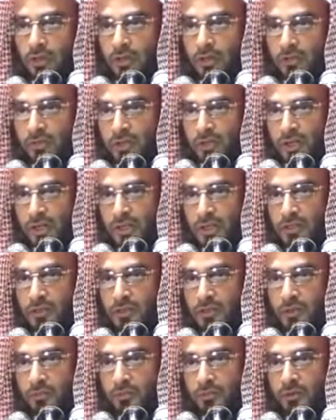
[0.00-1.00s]
নামাজ
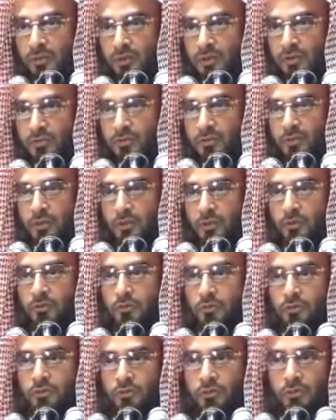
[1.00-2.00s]
হবে নফল
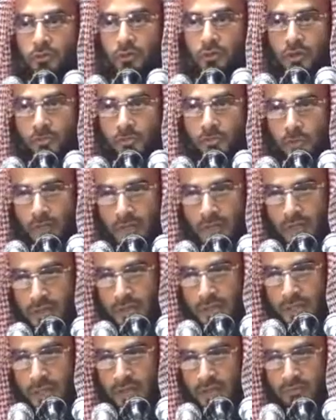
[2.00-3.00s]
দুই দুই করে পড়েন
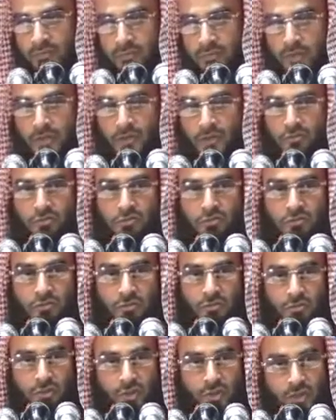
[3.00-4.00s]
সালাম ফিরেন দুই
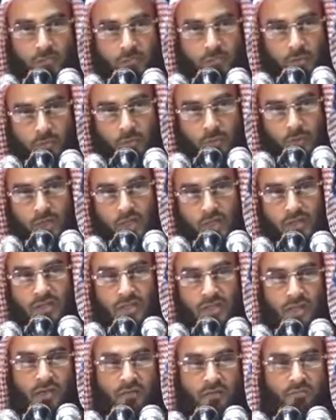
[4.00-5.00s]
দুই করে পড়েন
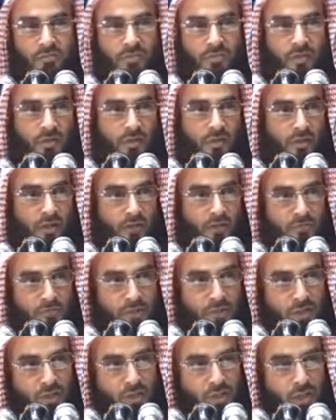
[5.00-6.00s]
সালাম ফিরেন
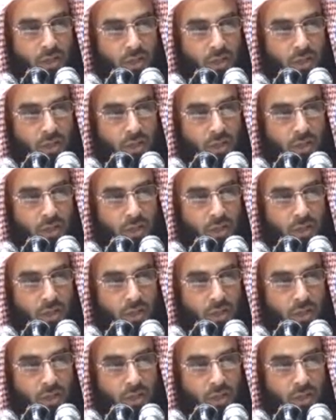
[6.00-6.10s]
আপনি